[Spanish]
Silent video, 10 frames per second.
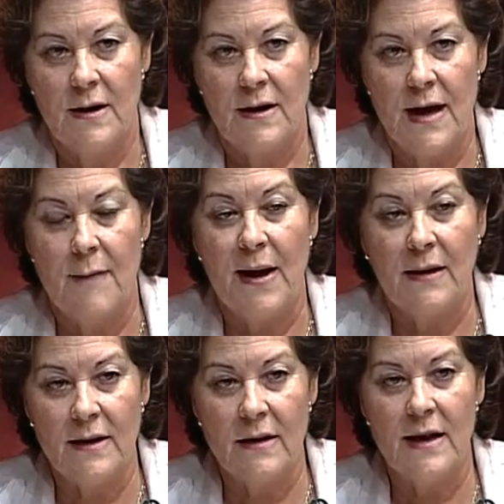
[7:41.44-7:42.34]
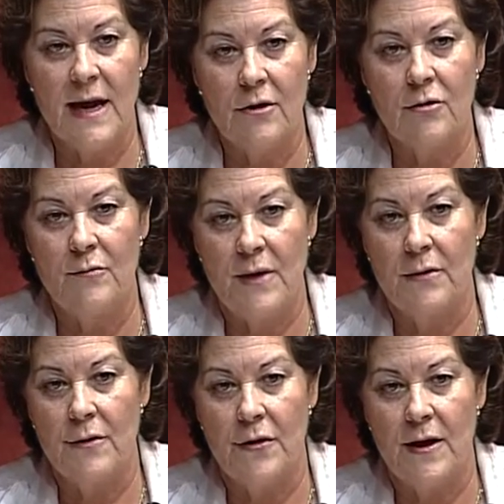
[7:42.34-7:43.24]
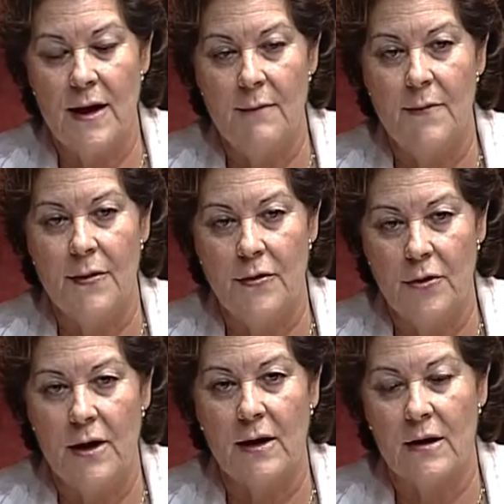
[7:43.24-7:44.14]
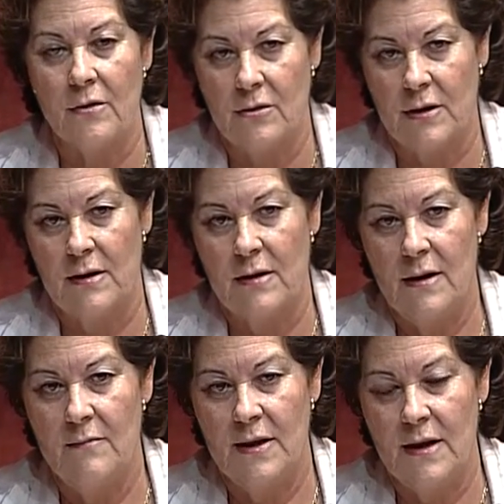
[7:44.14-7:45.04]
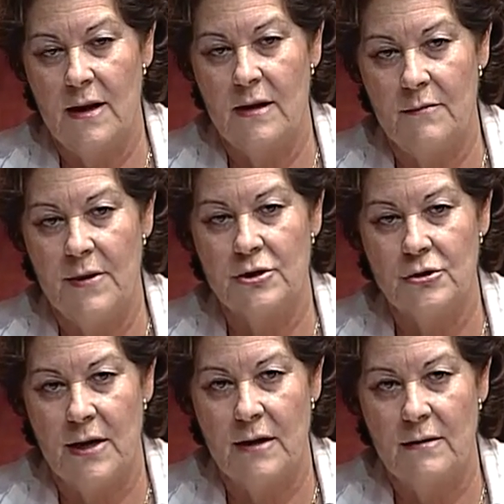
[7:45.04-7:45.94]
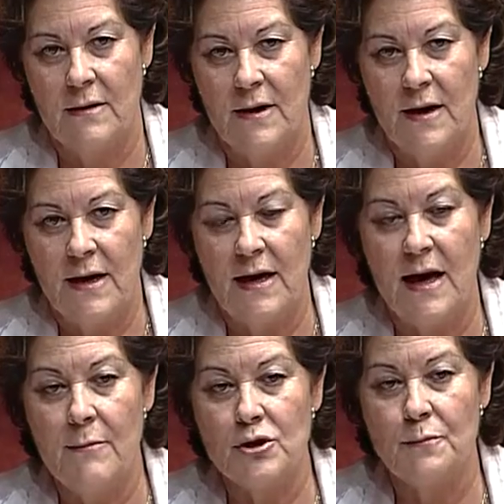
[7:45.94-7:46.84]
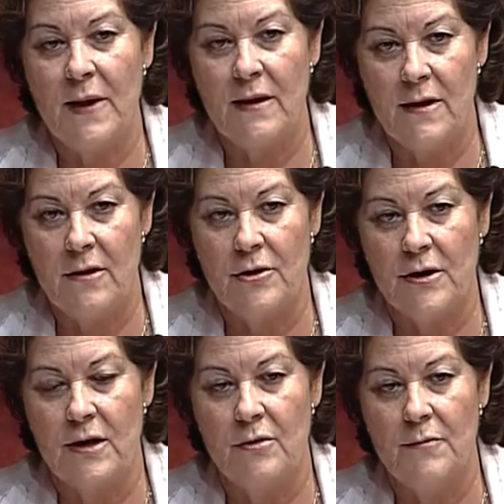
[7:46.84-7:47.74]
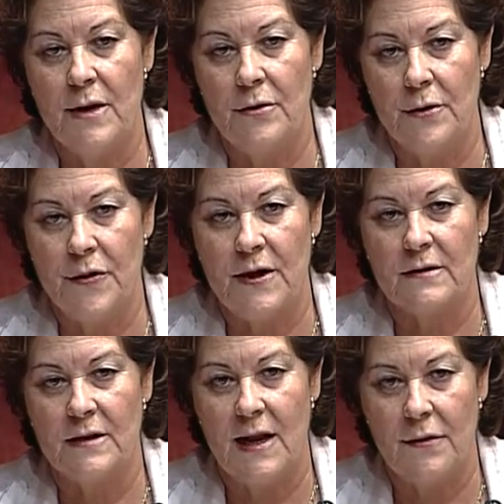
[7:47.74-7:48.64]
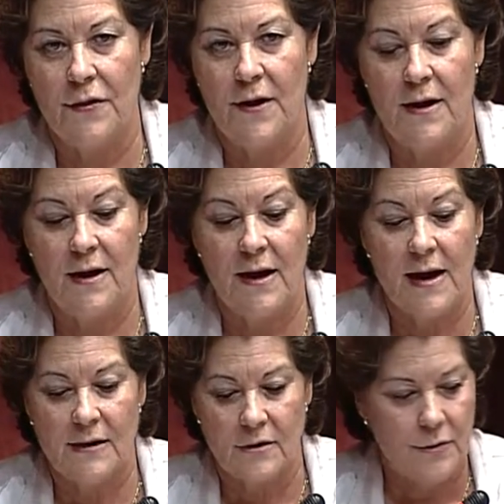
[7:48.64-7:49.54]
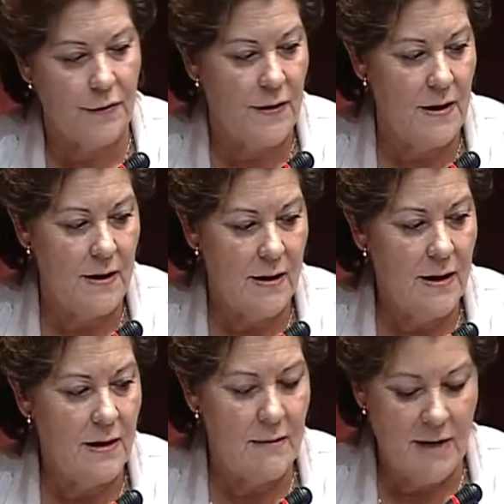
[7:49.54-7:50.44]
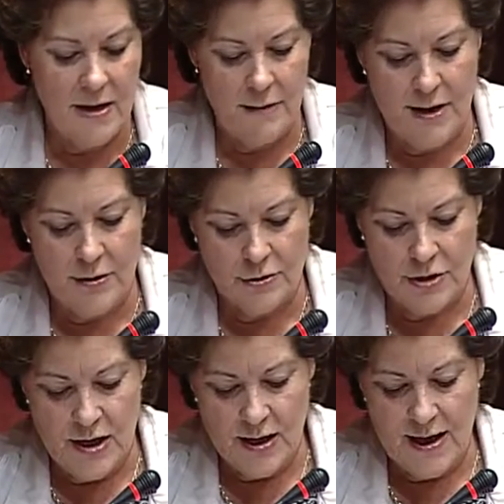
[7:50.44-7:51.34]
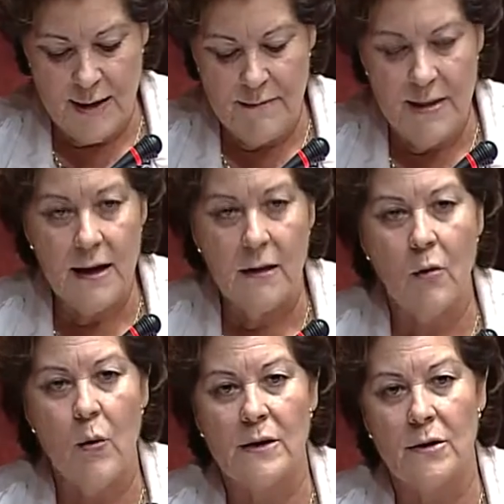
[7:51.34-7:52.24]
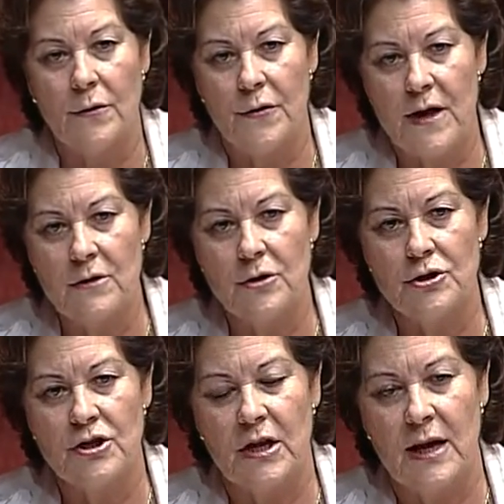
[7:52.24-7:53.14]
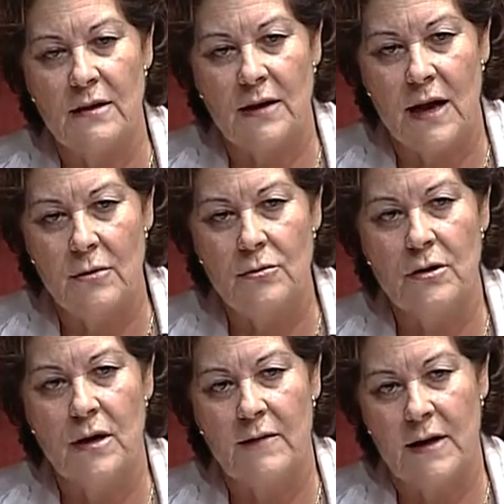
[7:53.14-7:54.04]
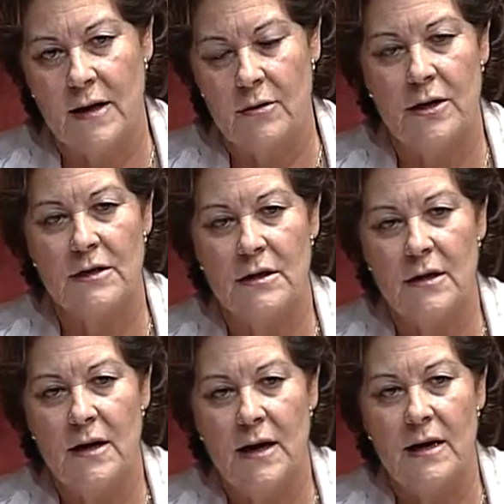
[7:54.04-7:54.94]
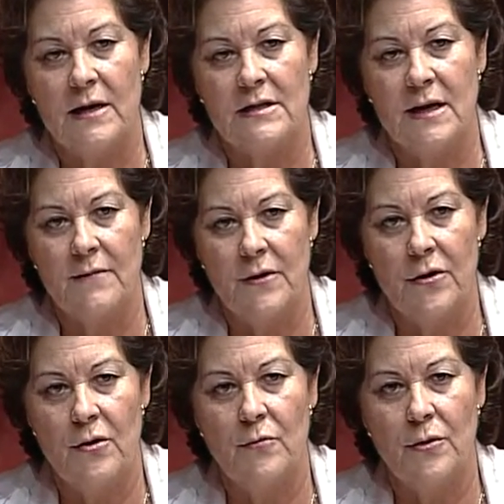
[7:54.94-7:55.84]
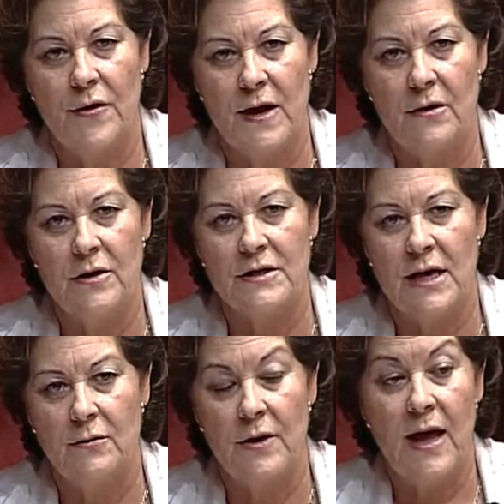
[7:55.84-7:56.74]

que a partir del año 2012 empezó el recorte en materia de personal y que hemos perdido entre 2012, 13 y 14 ni más ni menos que 1.431 trabajadores en el Servicio Murciano de Salud,